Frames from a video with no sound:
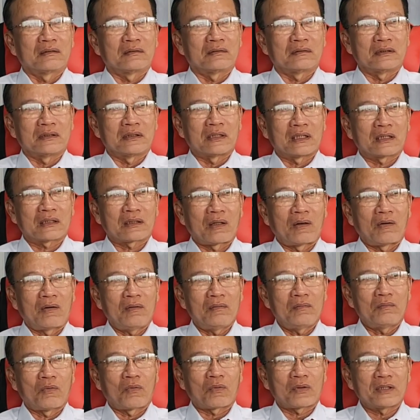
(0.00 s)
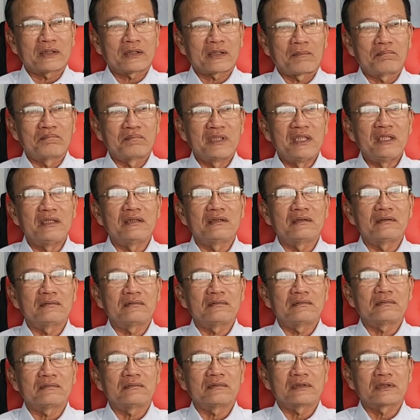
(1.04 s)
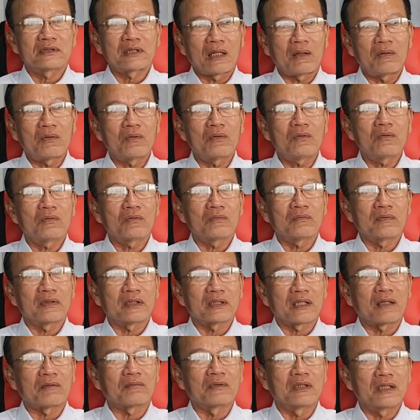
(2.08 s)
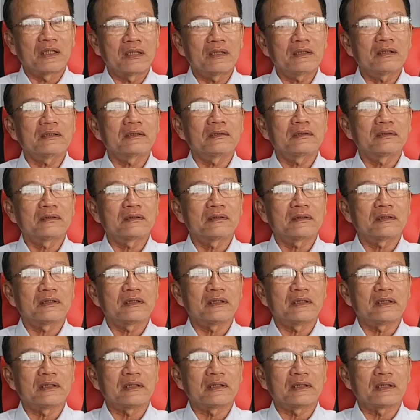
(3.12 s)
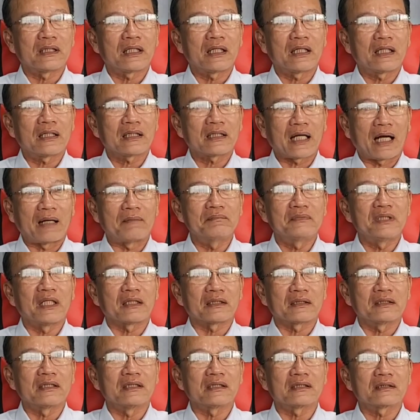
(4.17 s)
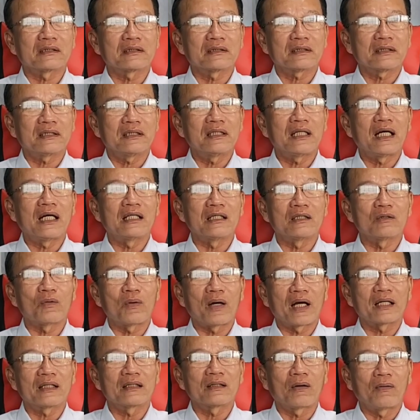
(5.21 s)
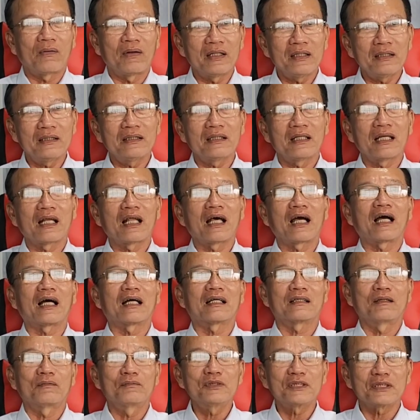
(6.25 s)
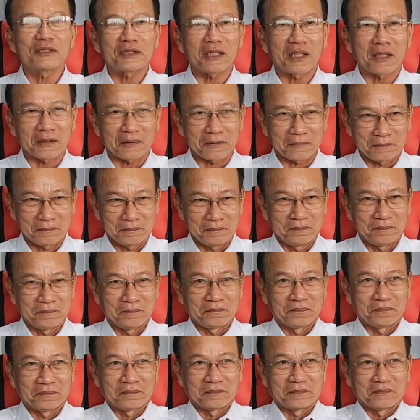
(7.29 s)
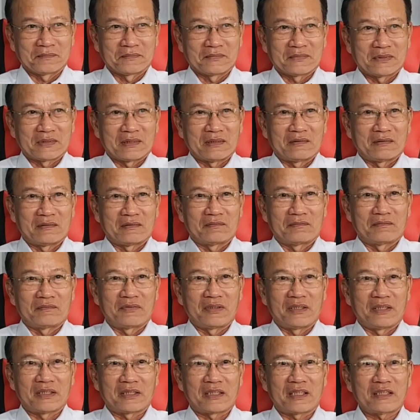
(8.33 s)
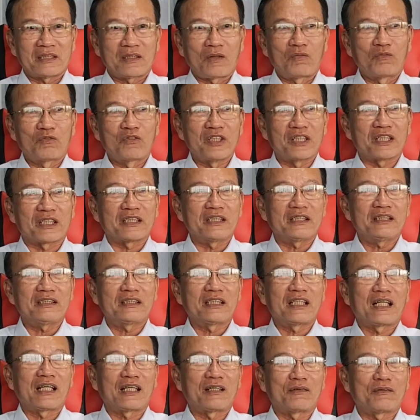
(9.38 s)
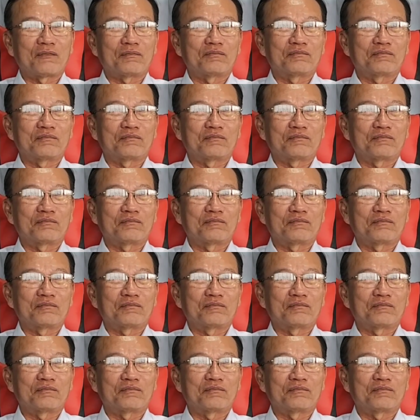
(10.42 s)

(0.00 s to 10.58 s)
người ta có một cái tầm nhìn sâu và rộng hơn thì người ta cảm nhận được cái lời của anh nói là đúng sự thật yeah. Dạ. vì cái công việc á, là